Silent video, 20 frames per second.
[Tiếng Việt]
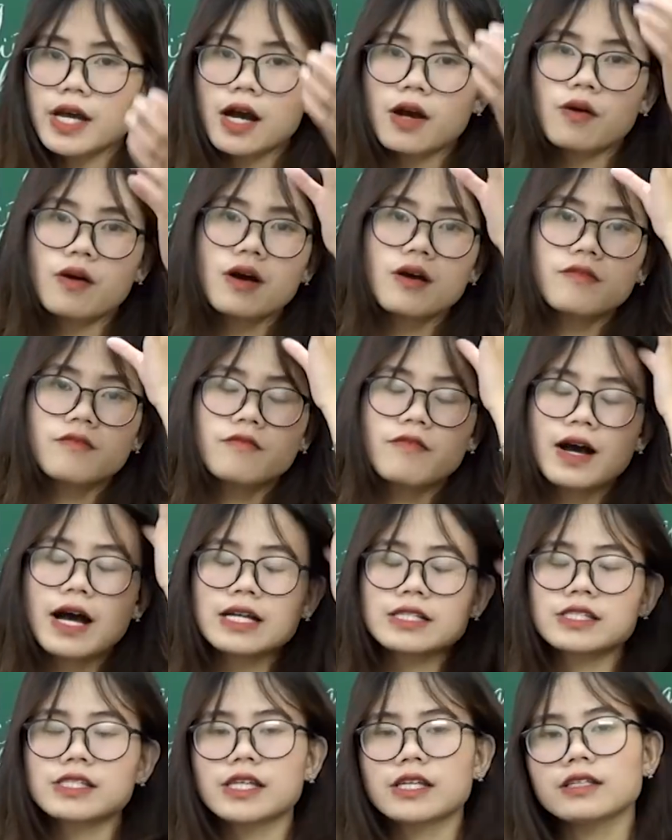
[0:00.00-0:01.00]
nào?
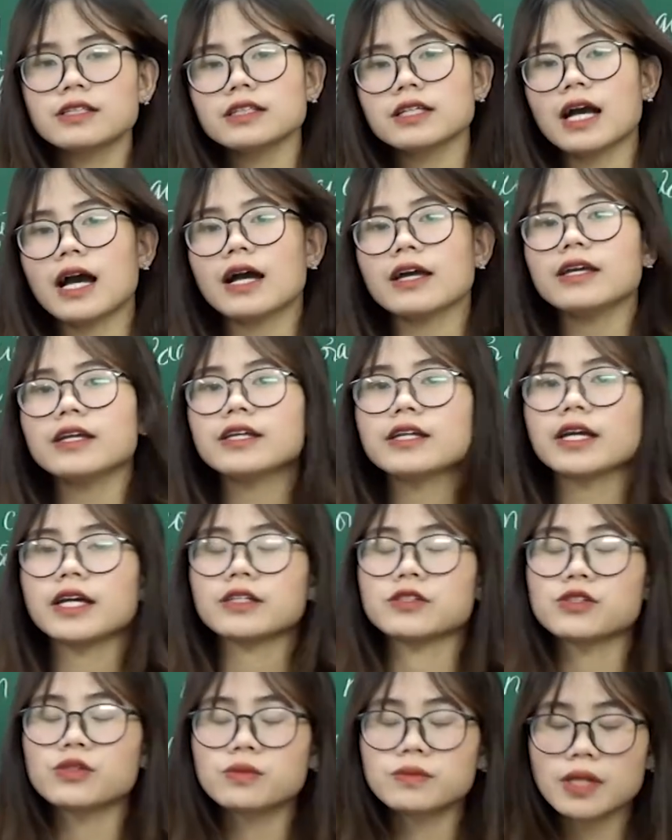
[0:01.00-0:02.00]
Và chính cái hình
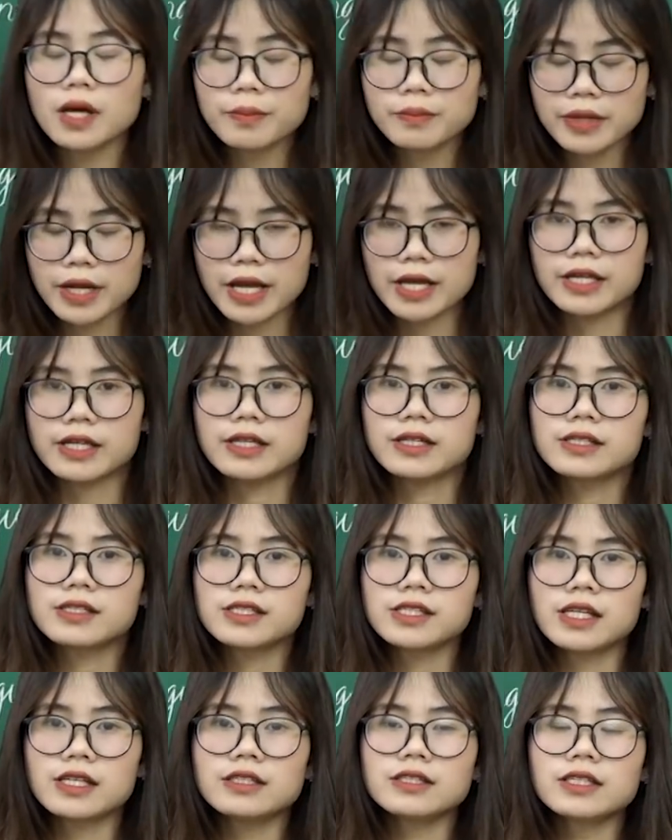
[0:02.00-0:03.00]
ảnh trung tâm này,
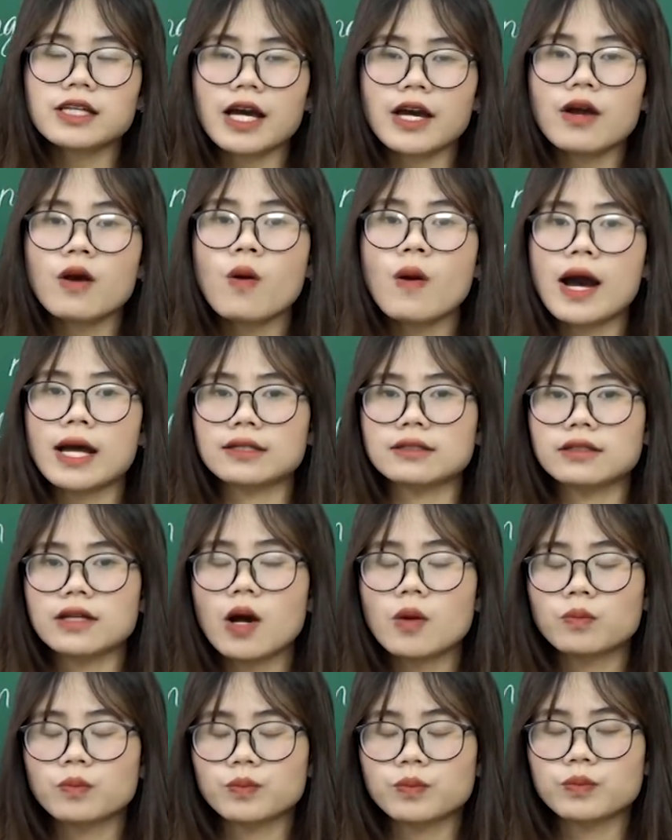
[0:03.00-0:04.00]
chính cái hoạt
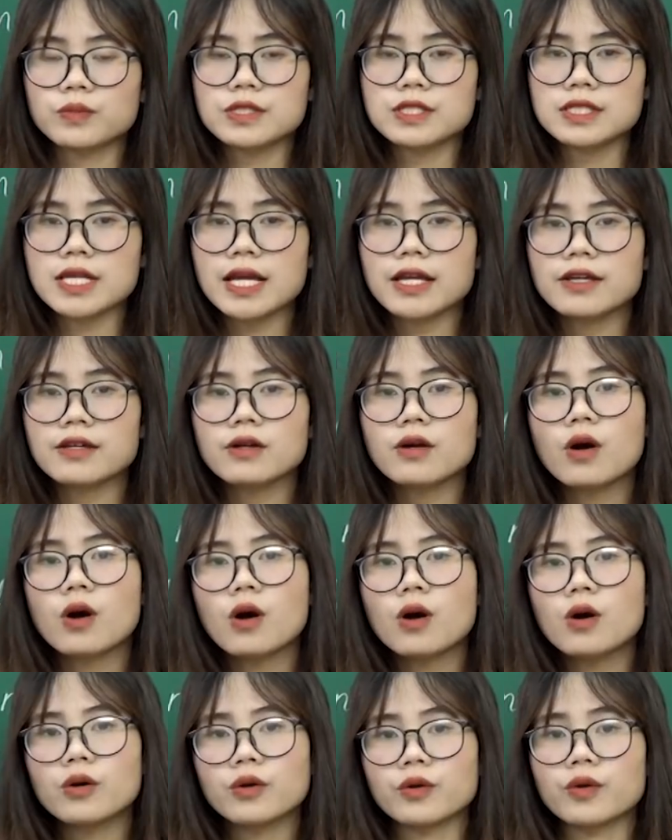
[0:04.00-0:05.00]
động say
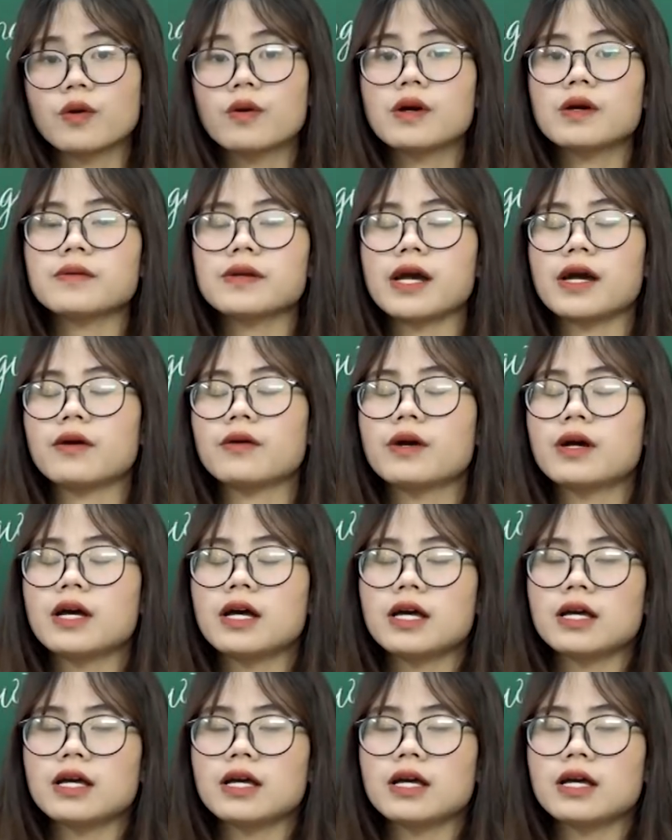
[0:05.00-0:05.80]
ngô đúng không nào?